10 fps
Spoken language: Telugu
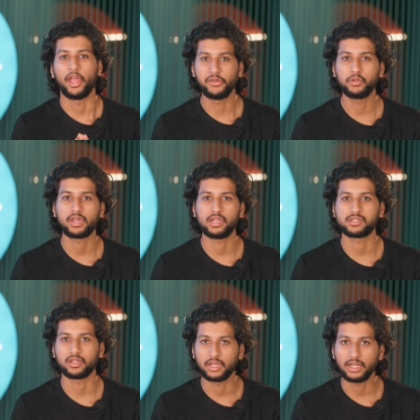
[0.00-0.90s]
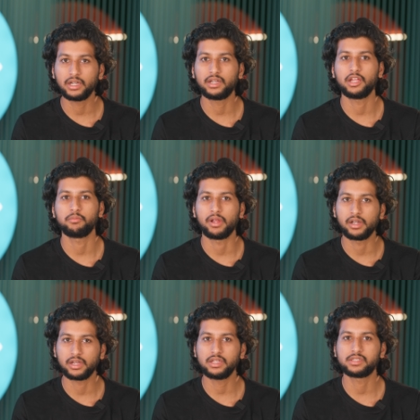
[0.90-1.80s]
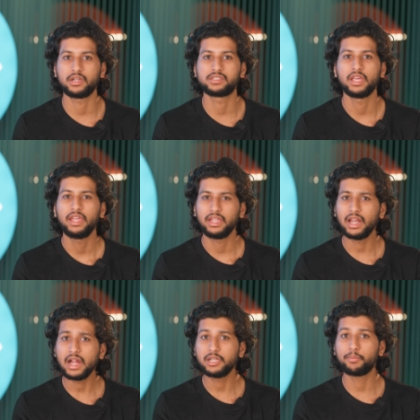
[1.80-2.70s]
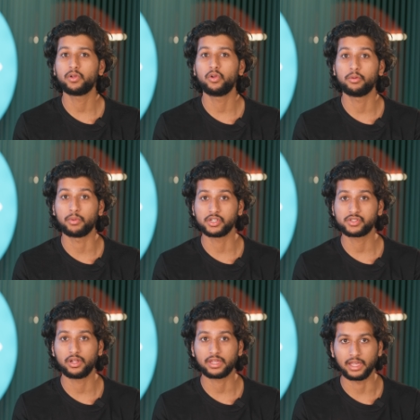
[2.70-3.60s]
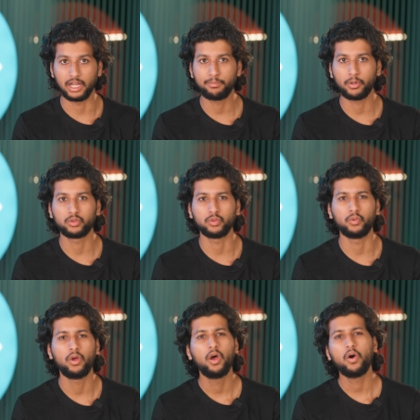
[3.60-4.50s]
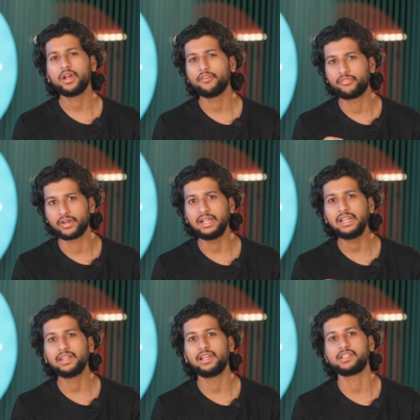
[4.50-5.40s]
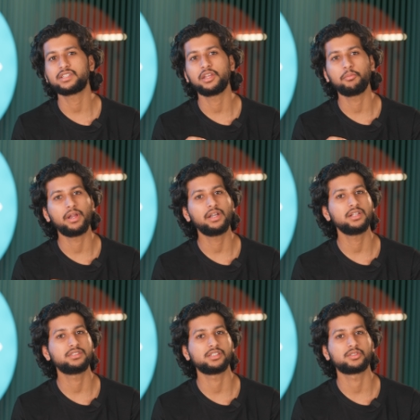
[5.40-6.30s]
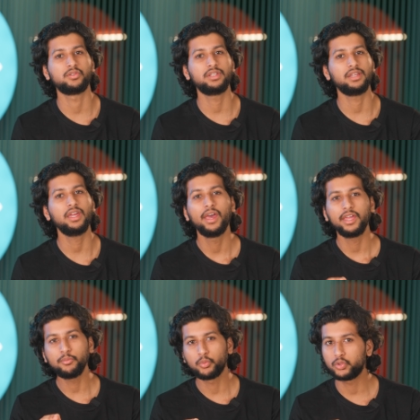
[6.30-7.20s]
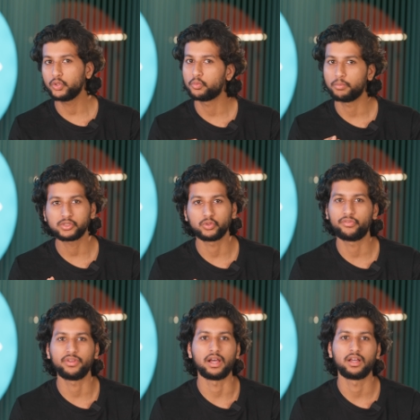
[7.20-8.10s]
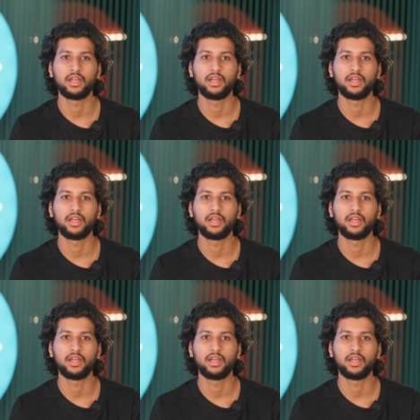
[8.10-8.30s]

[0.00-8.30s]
ఎడ్యుకేషన్ ఎంటర్టైన్మెంట్ రీసెర్చ్ ఇలాంటి పనుల్లో మనుషులకి హెల్ప్ అవుతూ ఒక ఫ్రెండ్లీ రిలేషన్ని మెయింటైన్ చేస్తుంది ఈ ముద్దుగుమ్మ సోఫియా